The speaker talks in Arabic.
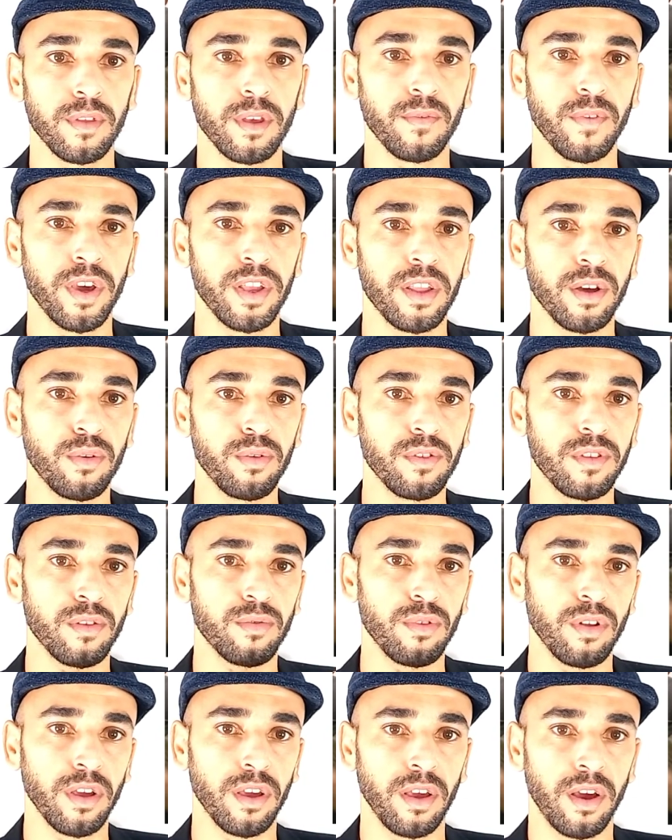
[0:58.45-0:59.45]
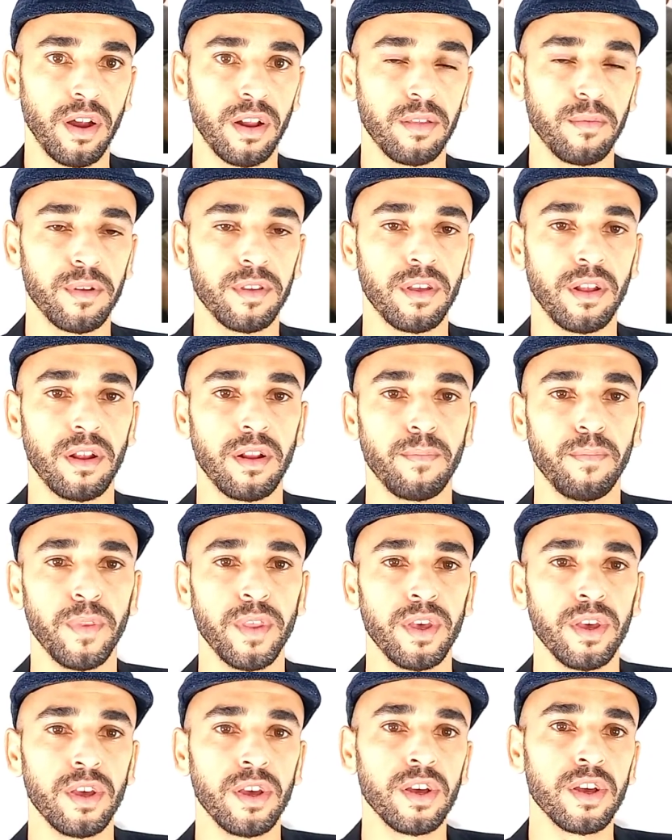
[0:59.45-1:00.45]
فإذا كنت تلقي عرض مثلا
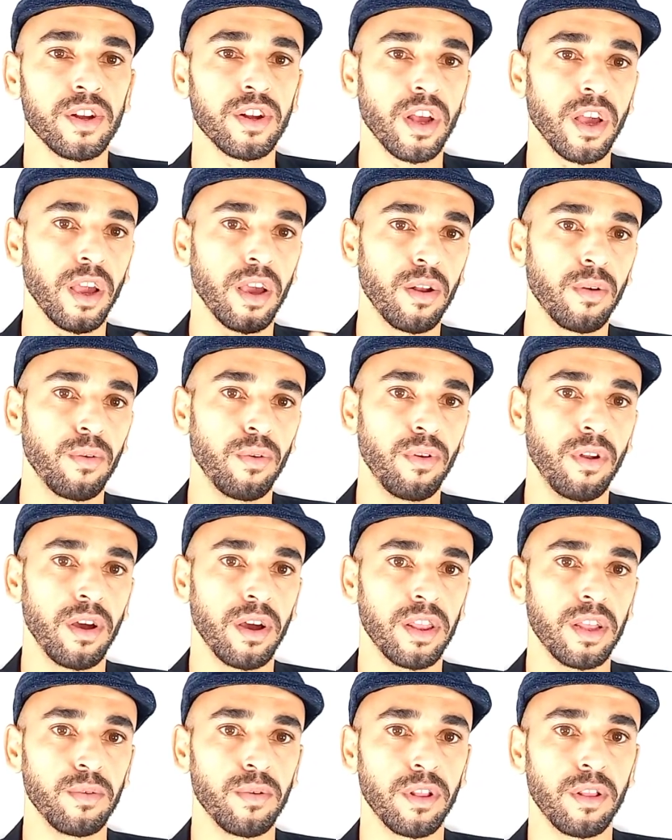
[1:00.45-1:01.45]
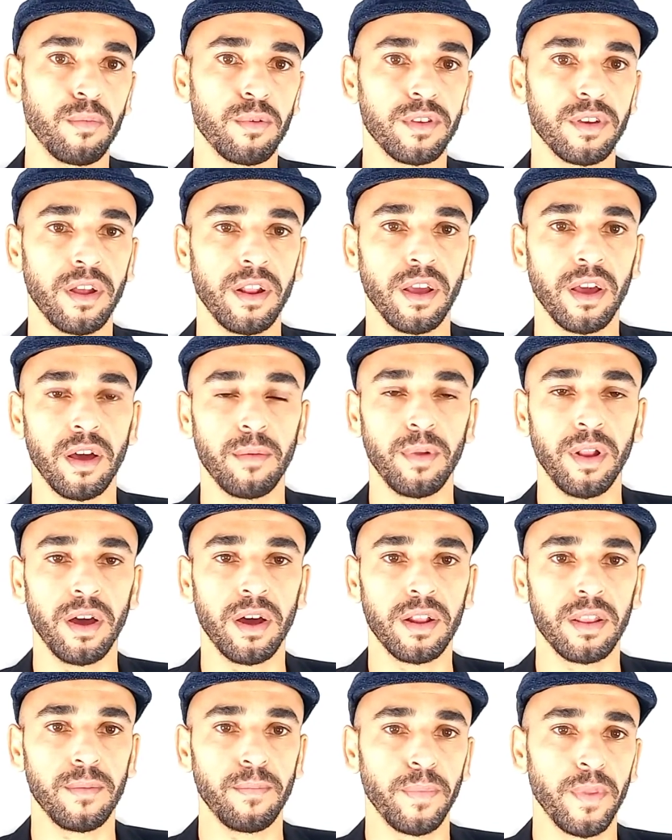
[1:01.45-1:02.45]
شغل كل الأدوات المتعلقة
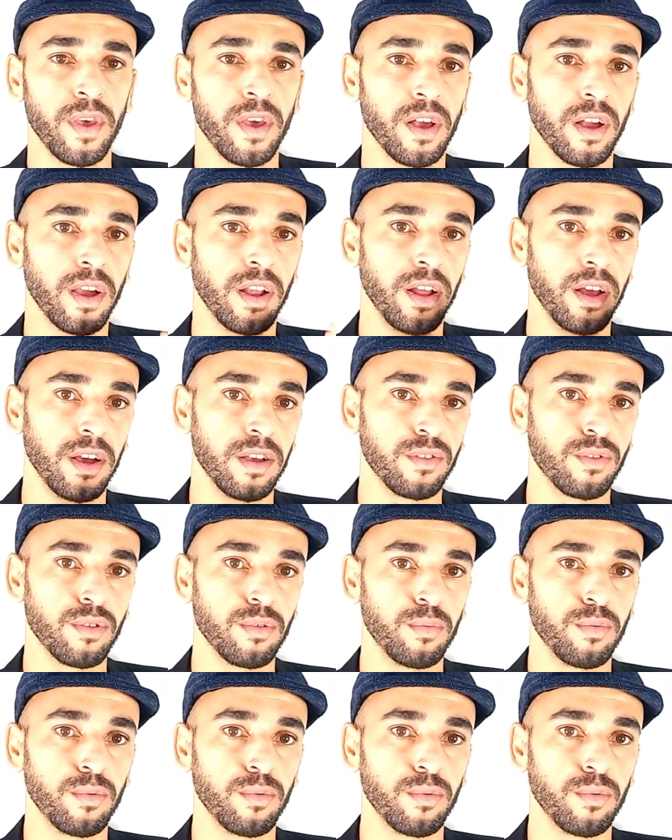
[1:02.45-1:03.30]
بالعرض كالحاسوب